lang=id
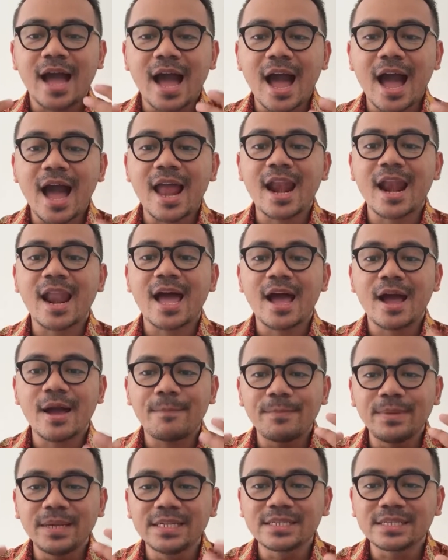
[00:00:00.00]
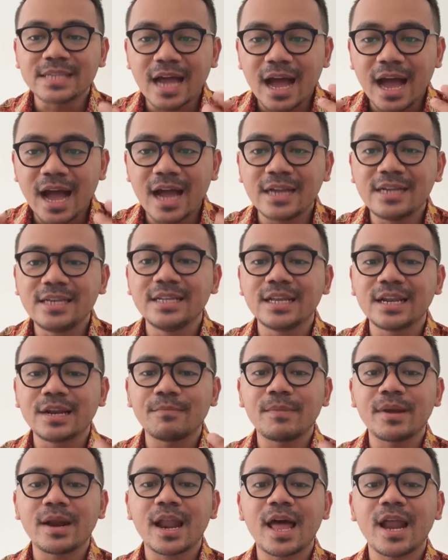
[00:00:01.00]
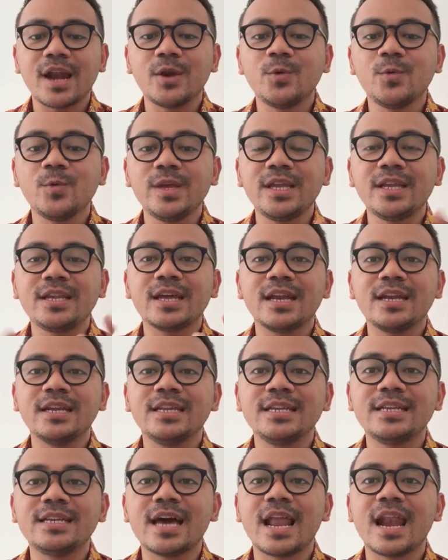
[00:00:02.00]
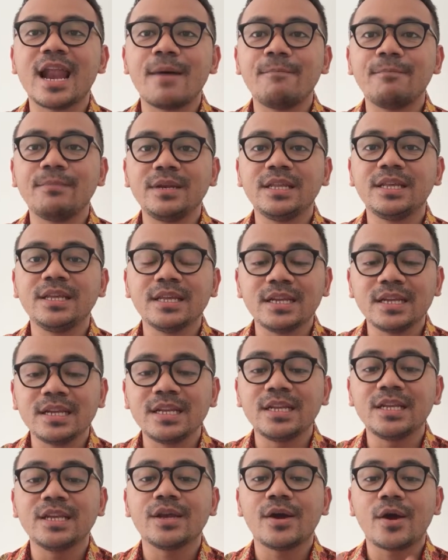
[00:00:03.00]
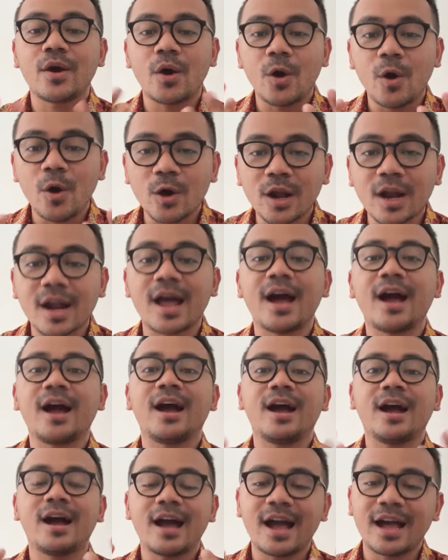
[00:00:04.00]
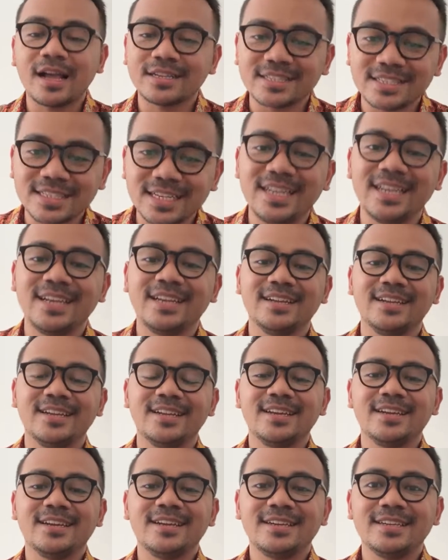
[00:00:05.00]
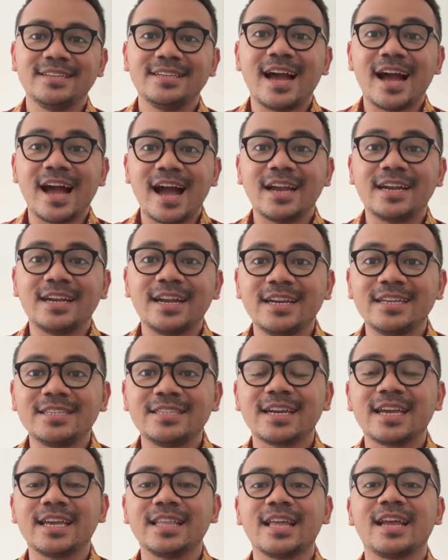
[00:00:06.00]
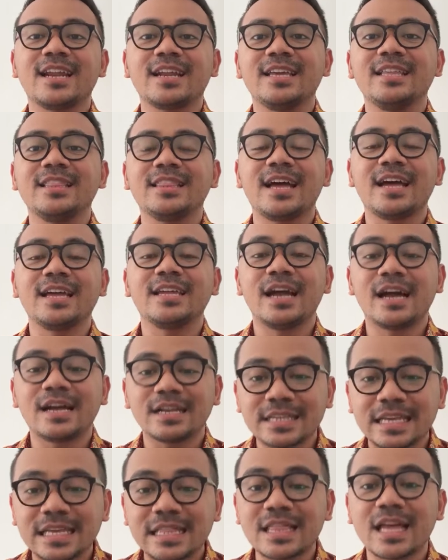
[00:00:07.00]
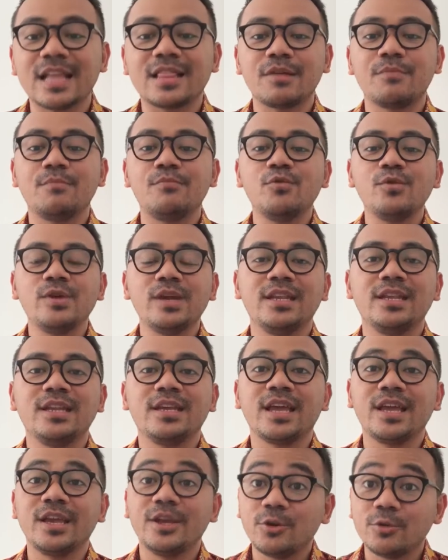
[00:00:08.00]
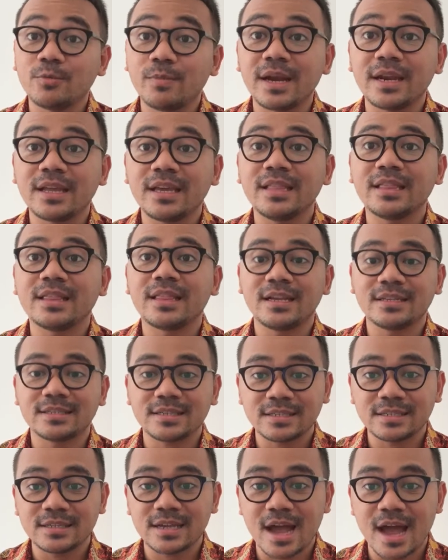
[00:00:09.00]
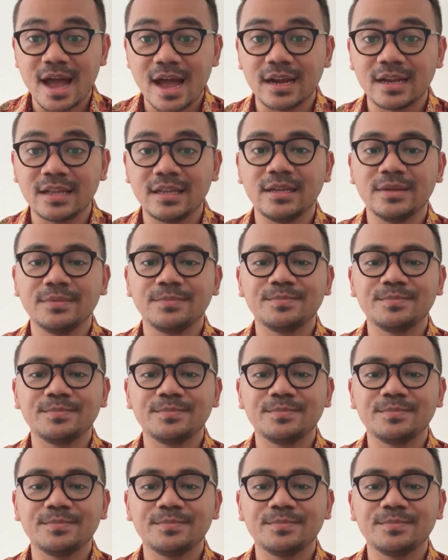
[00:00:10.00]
Allah bisa hadir melalui dan di dalam diri orang asing yang ada di sekitar kita, yang kita temui di kehidupan kita sesehari.